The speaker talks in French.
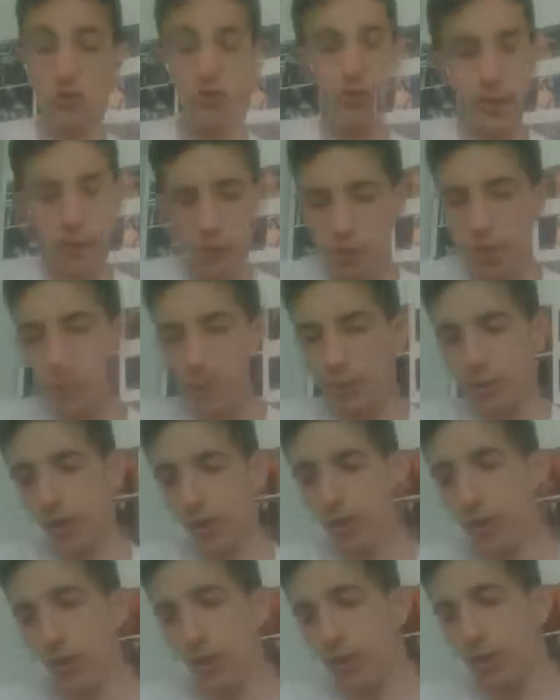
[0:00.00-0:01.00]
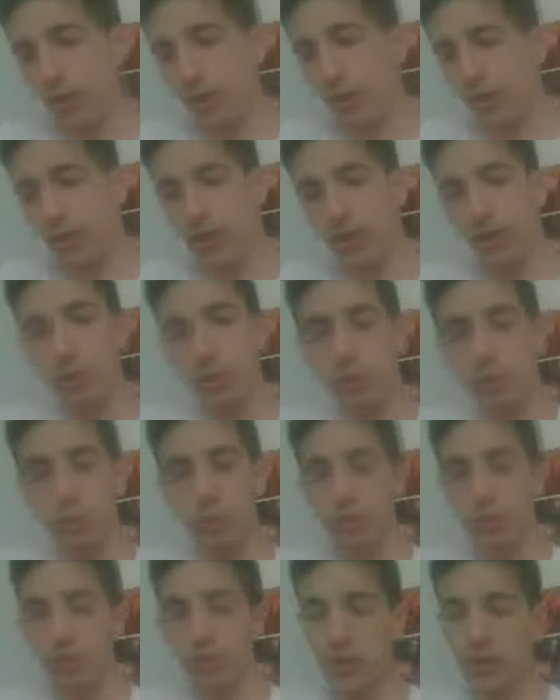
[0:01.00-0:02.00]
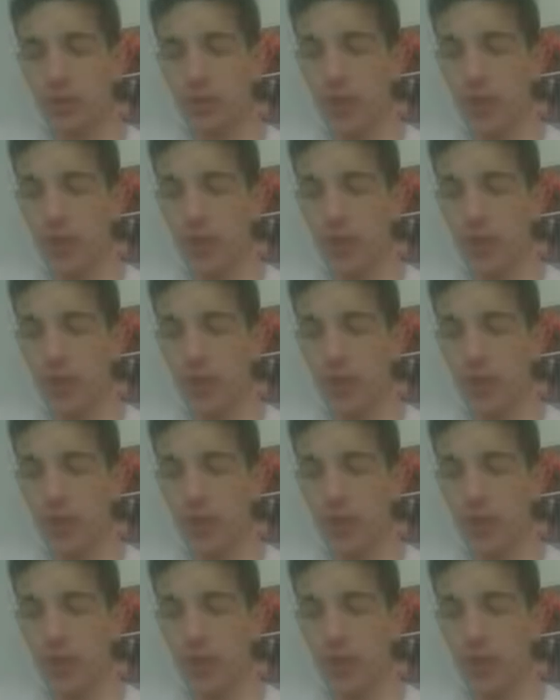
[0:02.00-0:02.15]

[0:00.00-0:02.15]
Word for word: je vais quand même aller avec les Street Profits.